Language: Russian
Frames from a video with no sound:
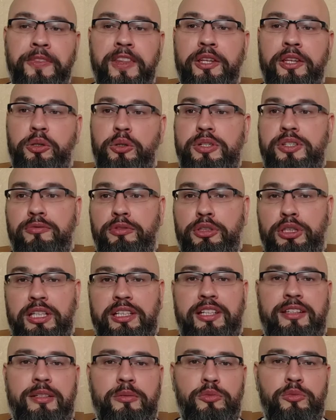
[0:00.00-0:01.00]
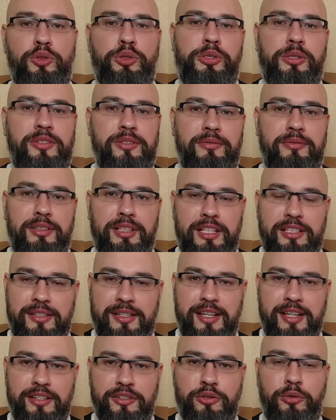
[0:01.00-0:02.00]
То есть вот этот имущественный
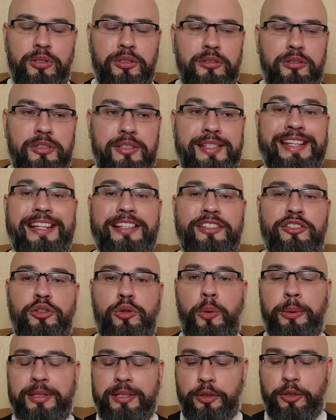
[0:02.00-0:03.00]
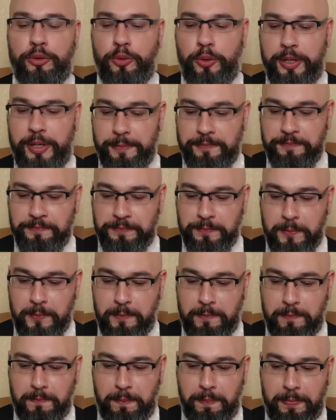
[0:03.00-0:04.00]
ценз, он, ценз, он такой
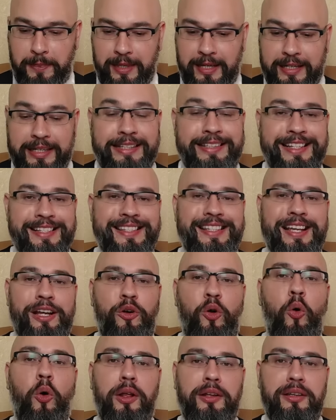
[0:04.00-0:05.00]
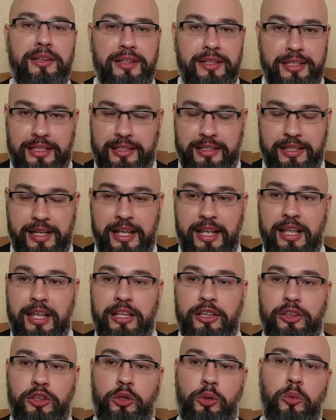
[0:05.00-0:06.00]
незаконный
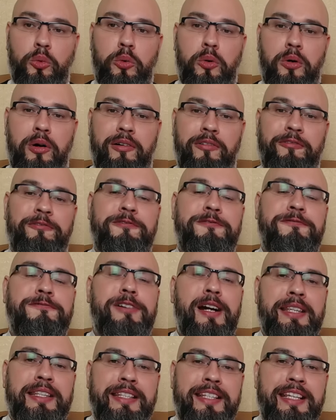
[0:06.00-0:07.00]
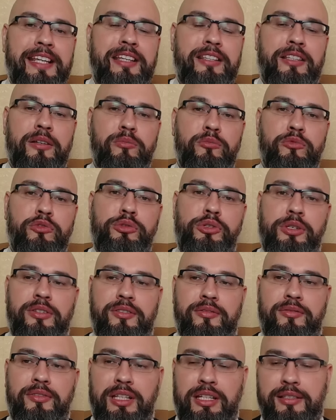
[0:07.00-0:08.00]
то вводить
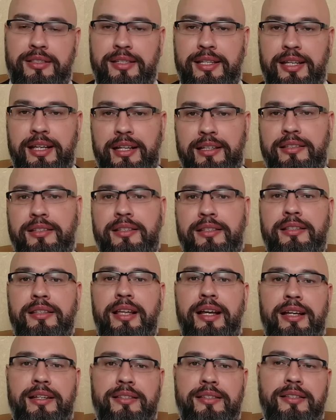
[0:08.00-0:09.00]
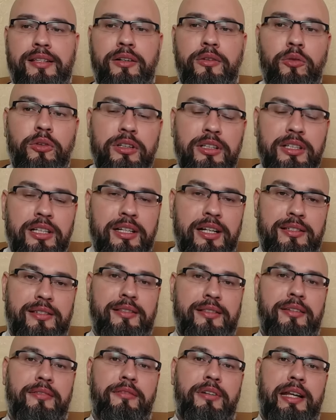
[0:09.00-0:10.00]
имущественный ценз на законных
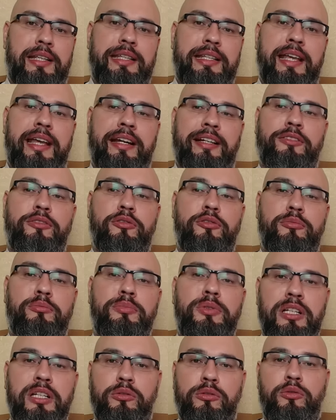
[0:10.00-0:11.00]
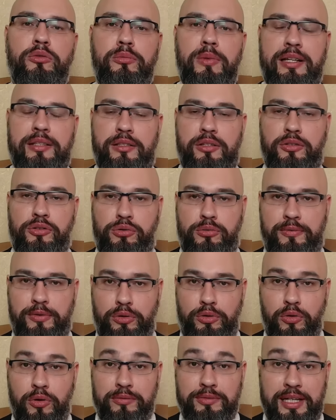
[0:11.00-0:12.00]
основаниях, ну, мне думается, что
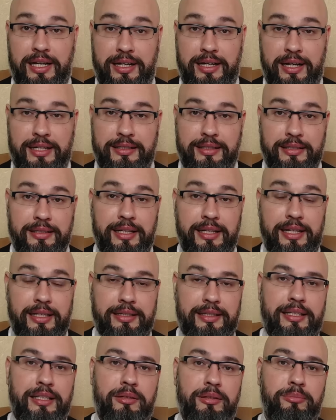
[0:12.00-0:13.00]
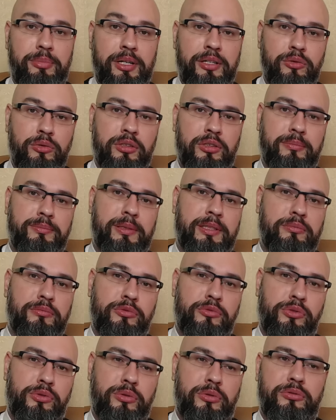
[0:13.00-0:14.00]
Верховная Рада на это не пойдет,
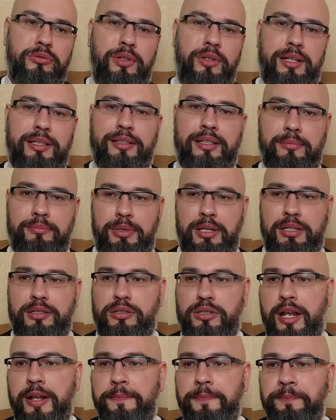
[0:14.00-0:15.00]
потому что, ну, это, опять же,